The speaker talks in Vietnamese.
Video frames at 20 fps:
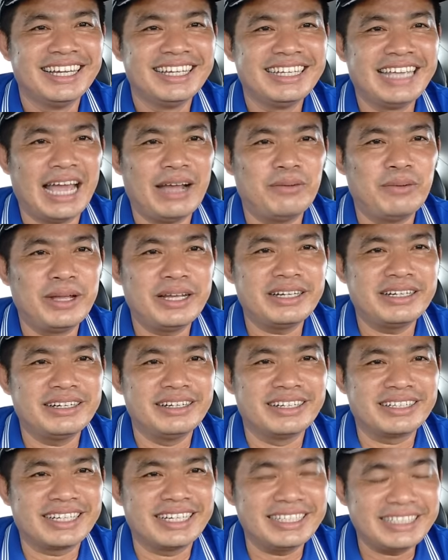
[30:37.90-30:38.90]
giải quyết
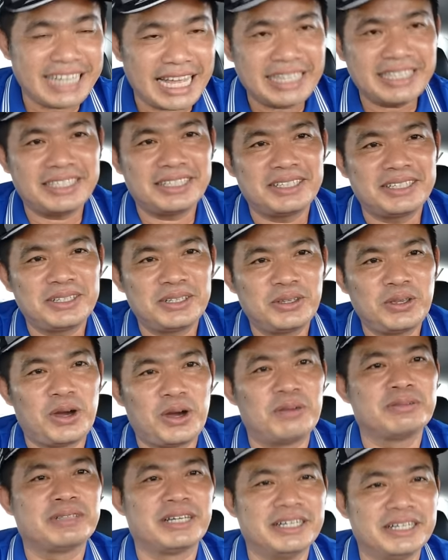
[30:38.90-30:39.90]
được chính sách cho
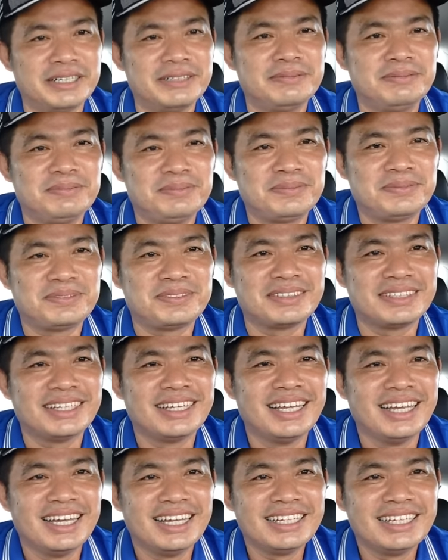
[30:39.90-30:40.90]
ông thưởng
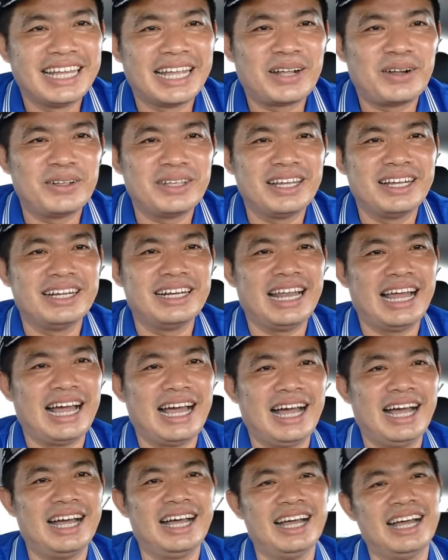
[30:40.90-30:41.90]
thì coi như là